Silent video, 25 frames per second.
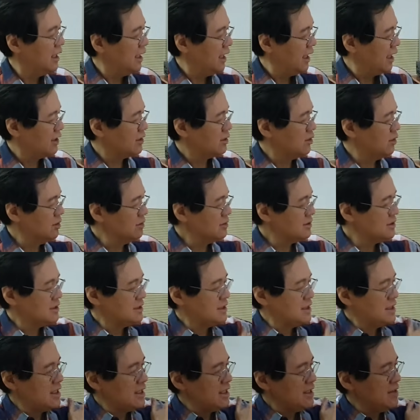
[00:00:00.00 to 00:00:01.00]
Itong
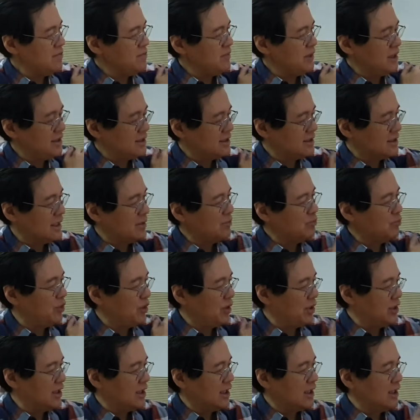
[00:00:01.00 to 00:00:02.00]
C, minsan
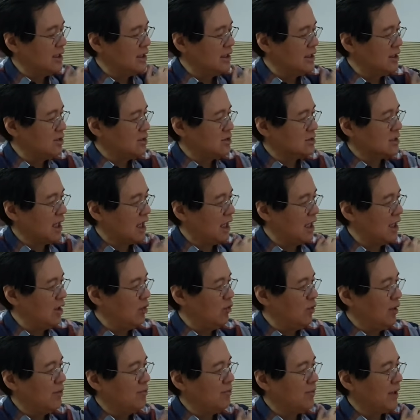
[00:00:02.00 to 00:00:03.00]
pwede rin dito sa
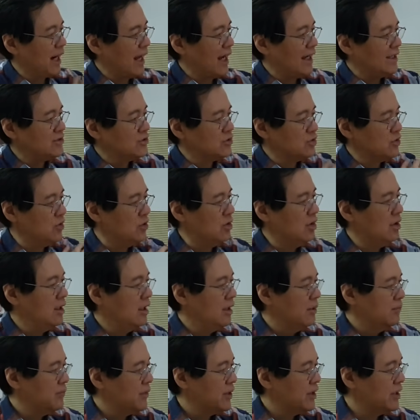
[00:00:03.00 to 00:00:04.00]
kaliwang braso.
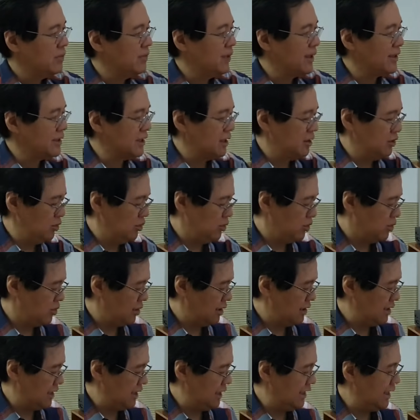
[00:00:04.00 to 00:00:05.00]
Pero pag tinuro,
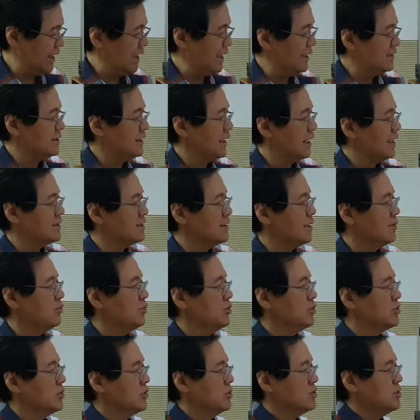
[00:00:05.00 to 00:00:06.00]
hindi na yan sakit sa
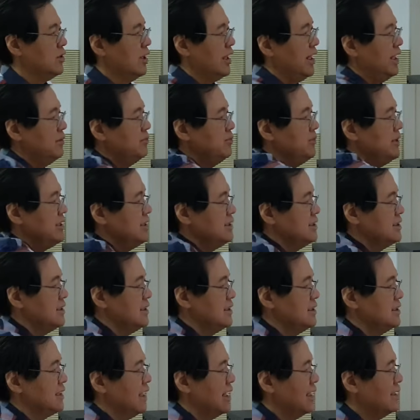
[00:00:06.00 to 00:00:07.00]
puso. So, A, B,
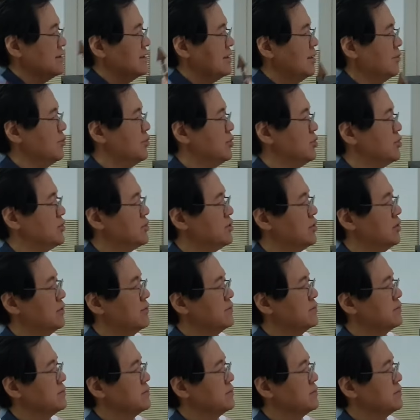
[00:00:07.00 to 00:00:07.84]
C, sakit sa puso.